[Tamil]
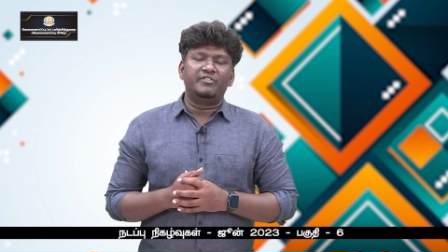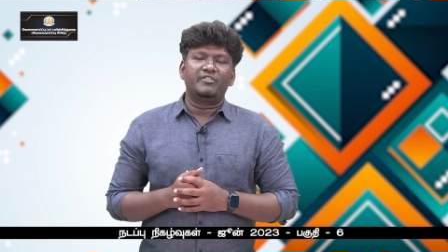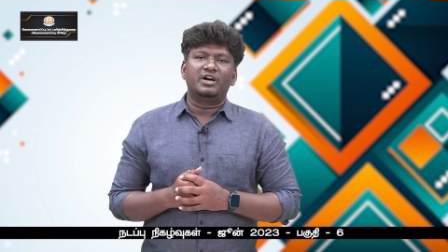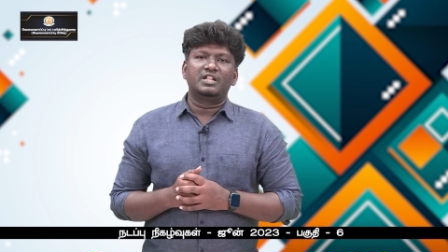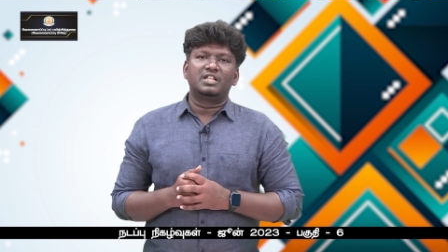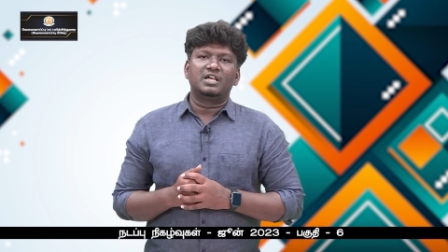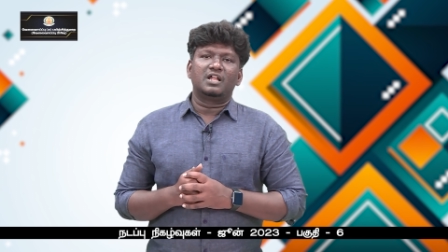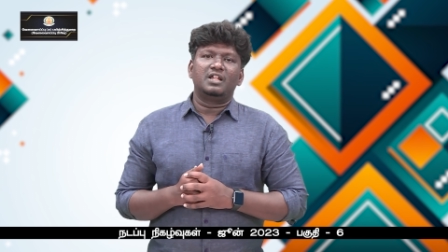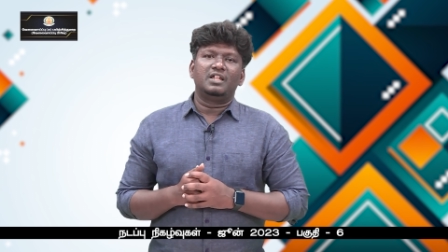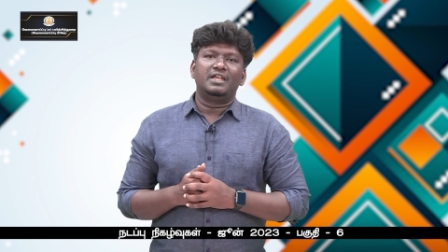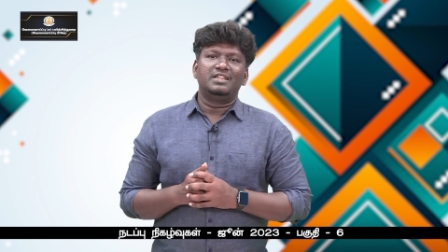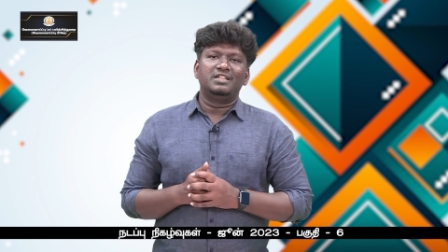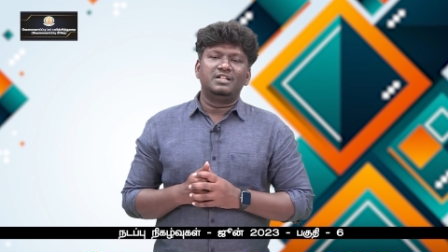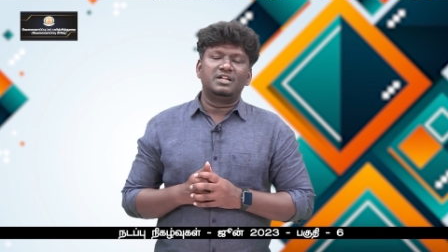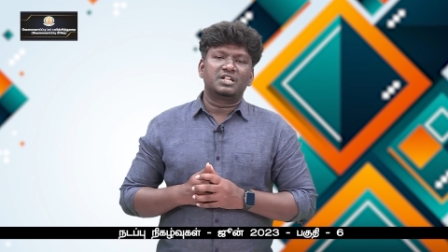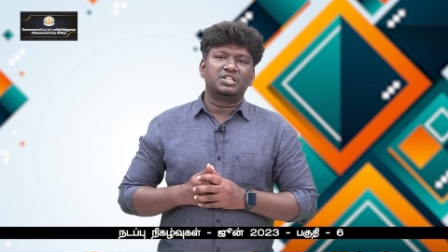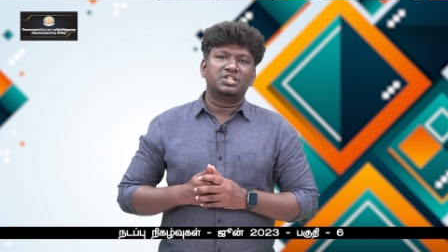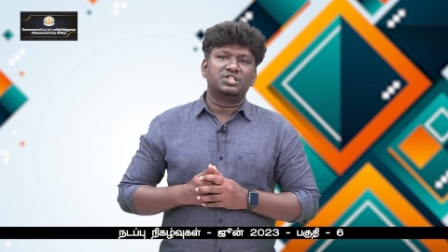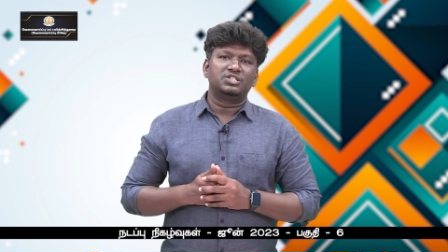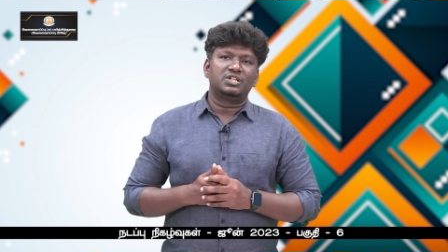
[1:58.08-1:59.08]
விவாதங்கள் எது
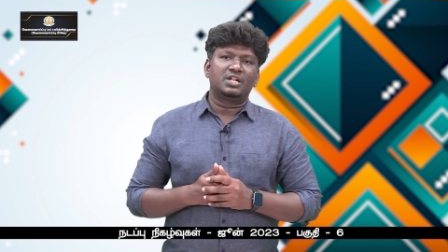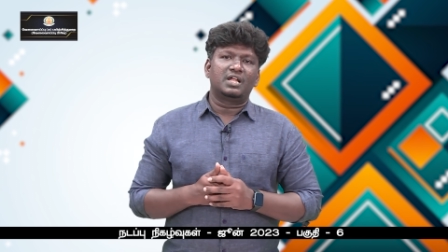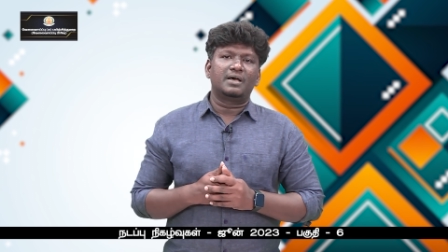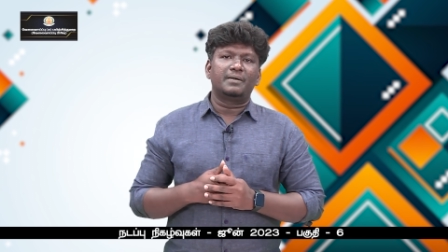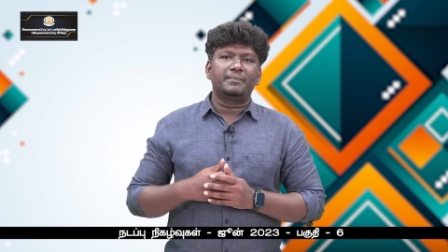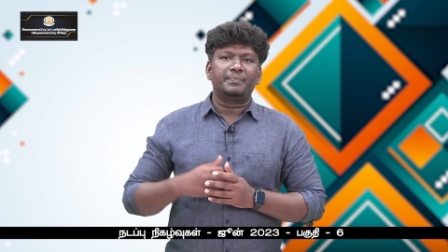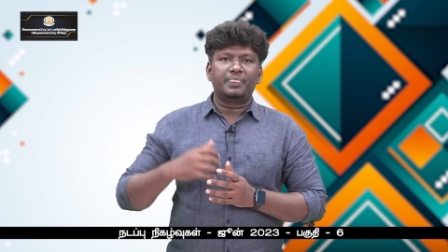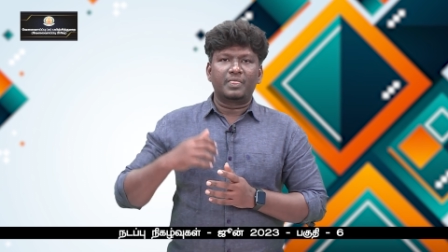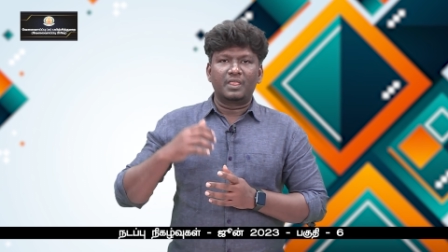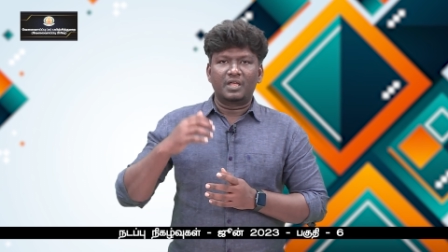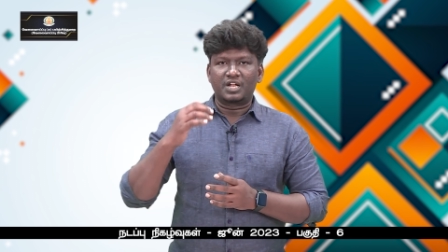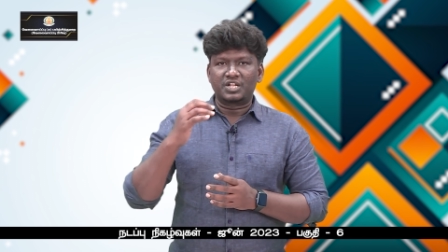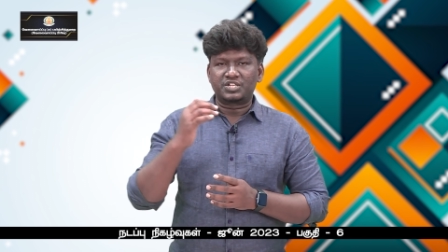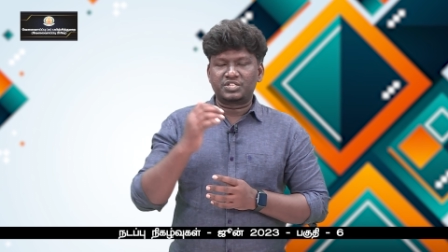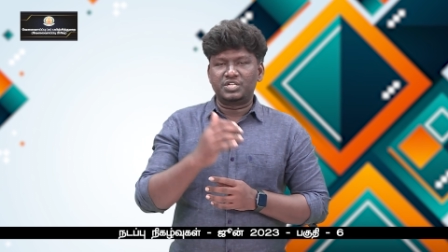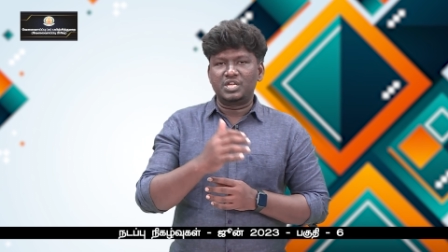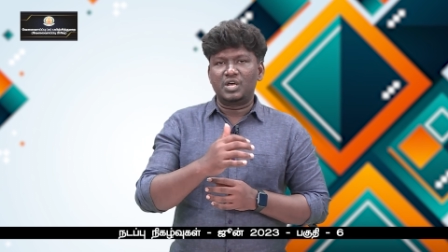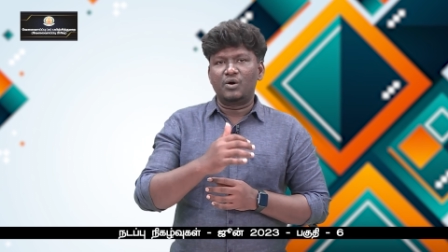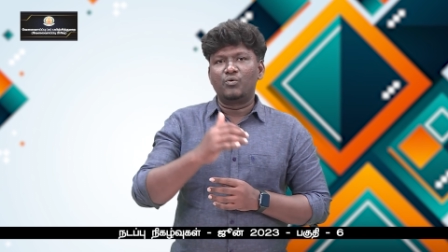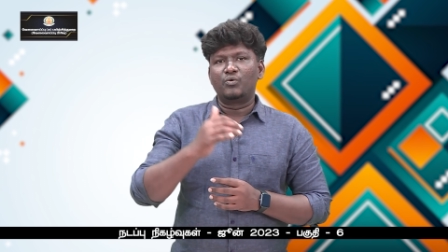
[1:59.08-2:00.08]
நடந்துச்சுன்னா
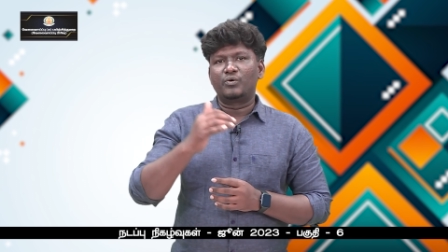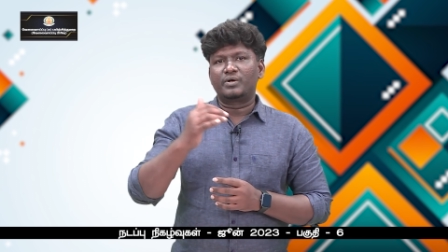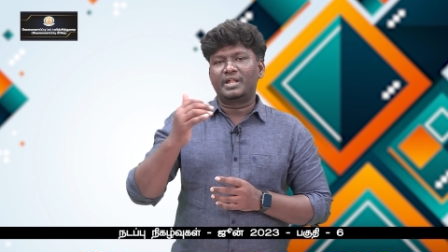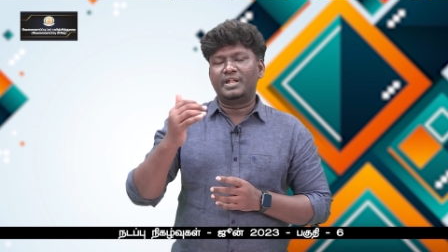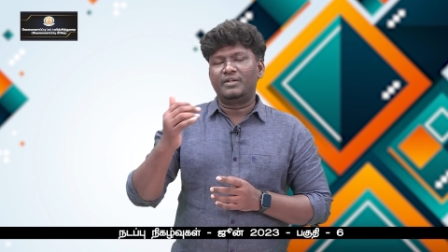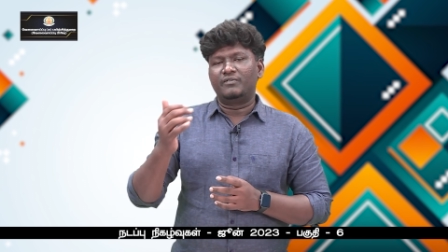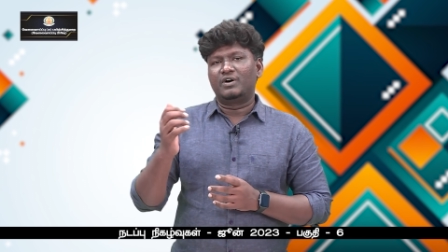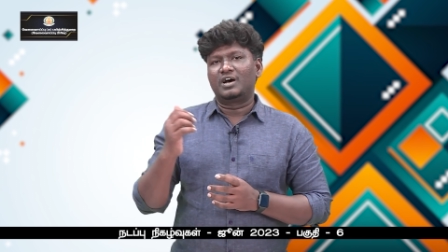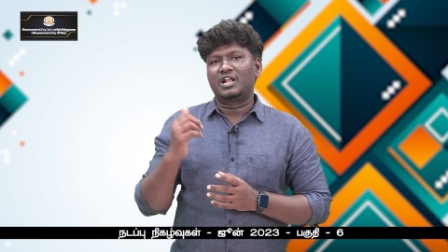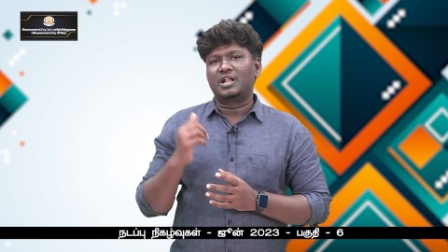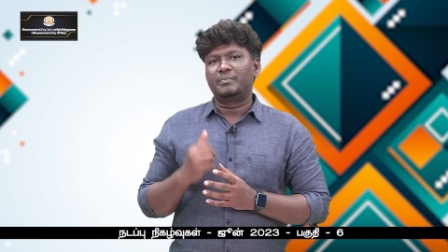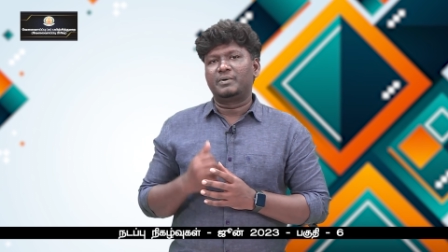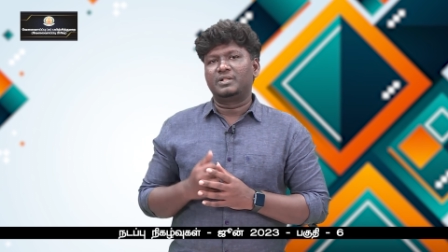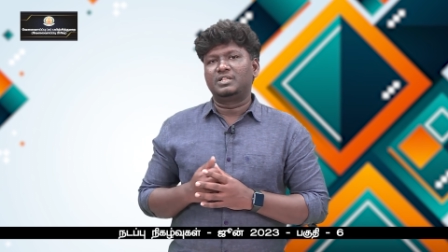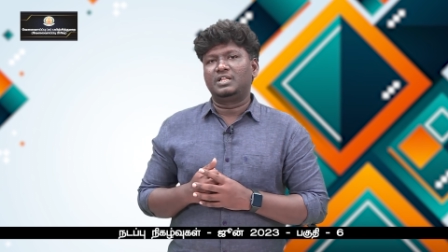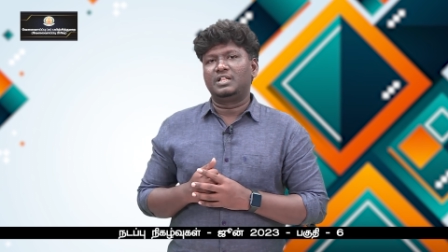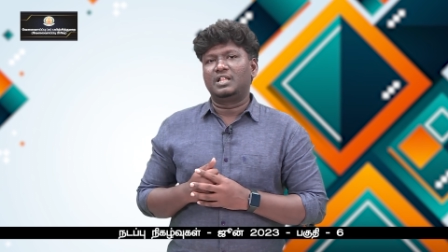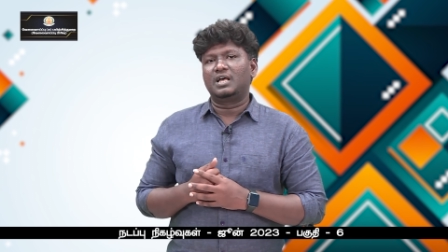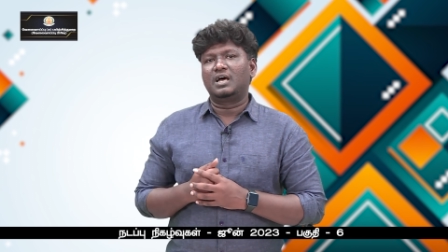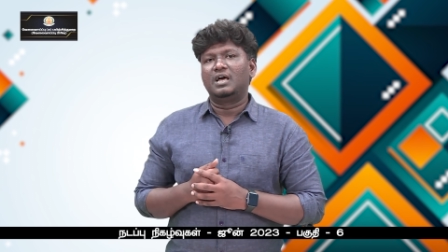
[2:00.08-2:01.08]
ரஷ்யா உக்ரைன் வார
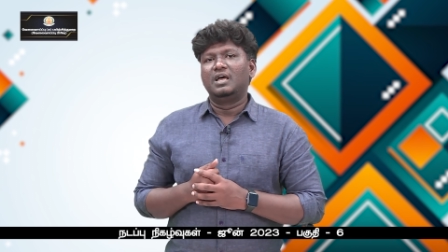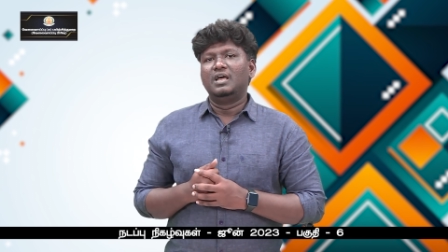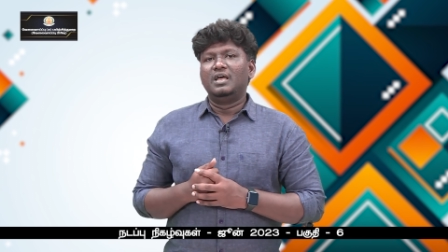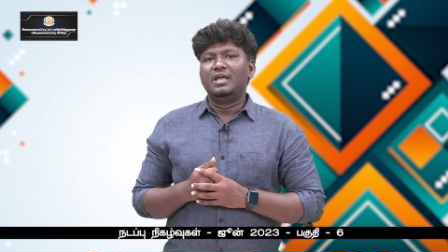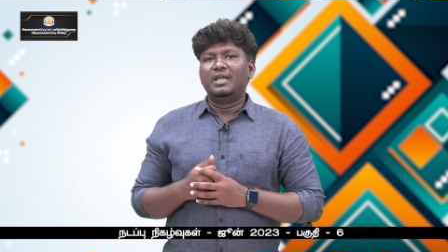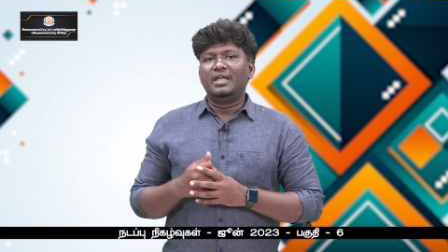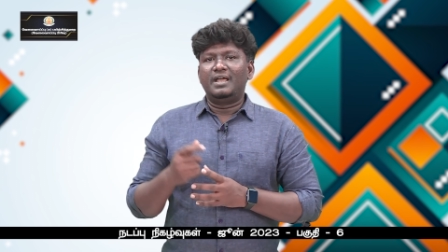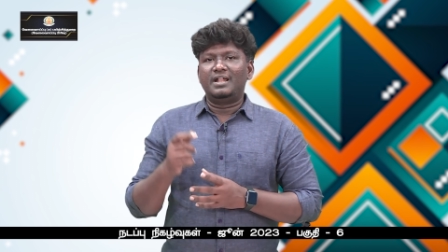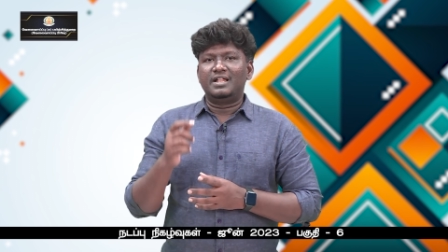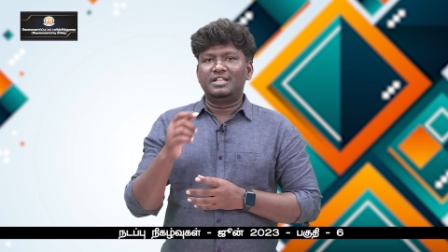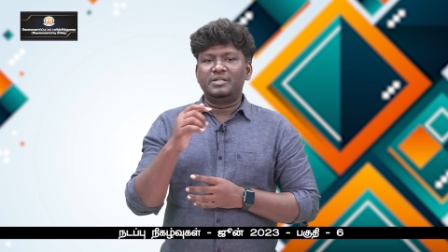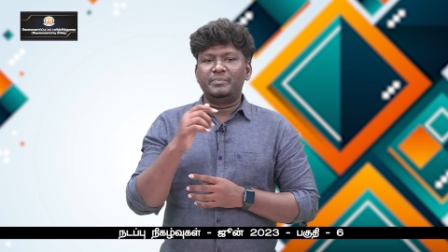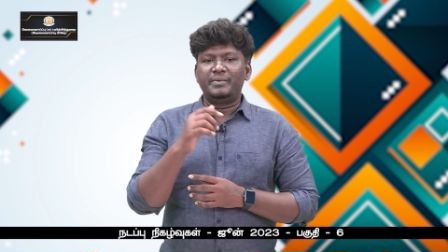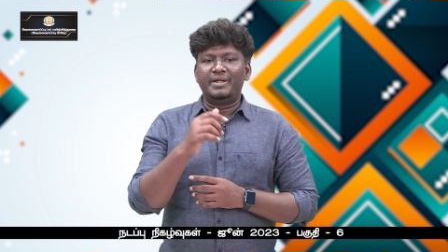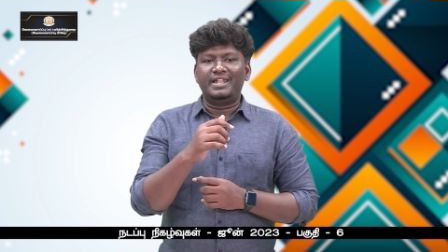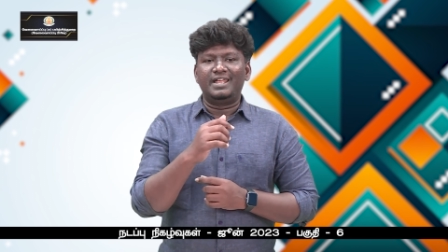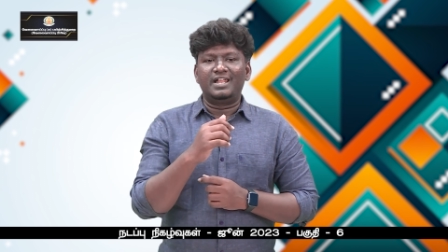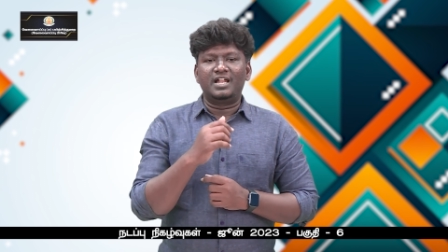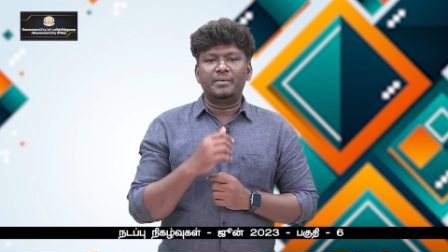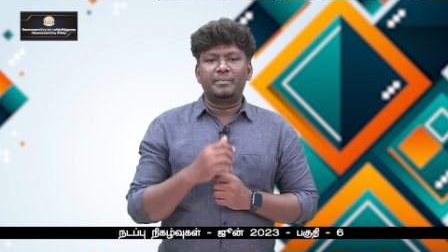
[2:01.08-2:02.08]
பற்றி தான் ஏன்னா இந்த
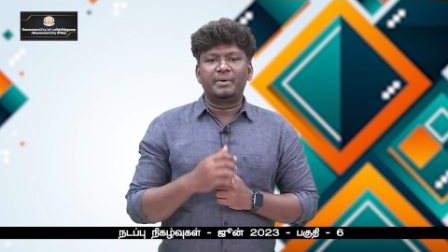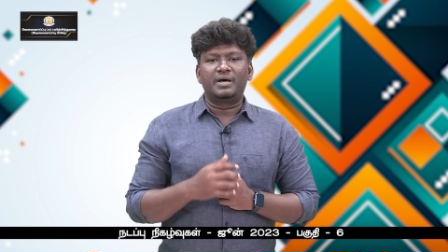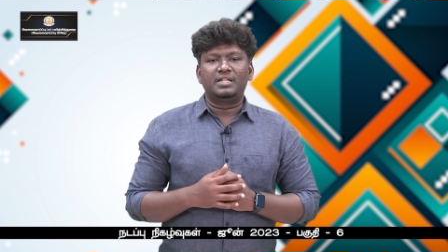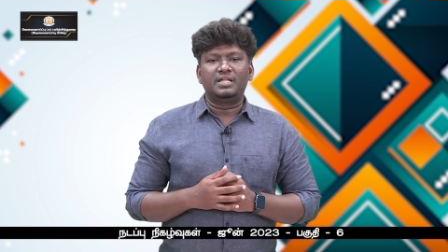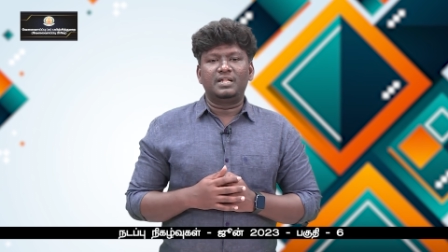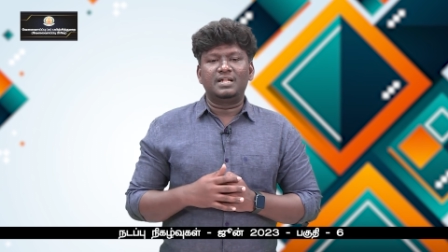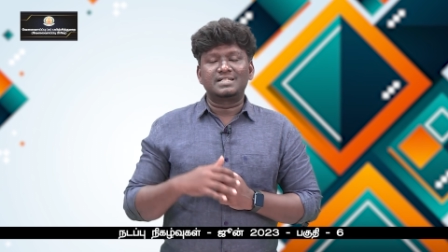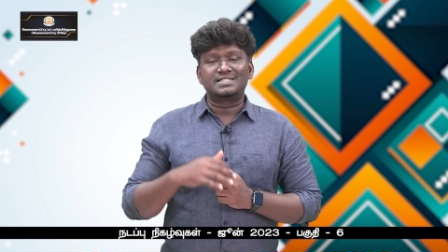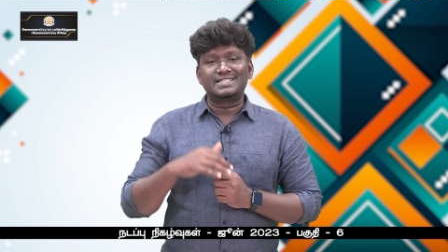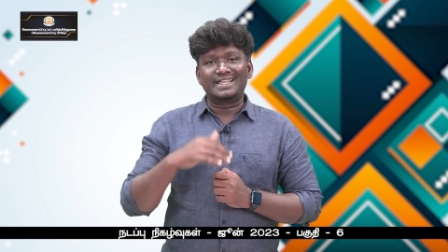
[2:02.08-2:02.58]
மீட்டிங்கில் பார்த்தீங்கன்னா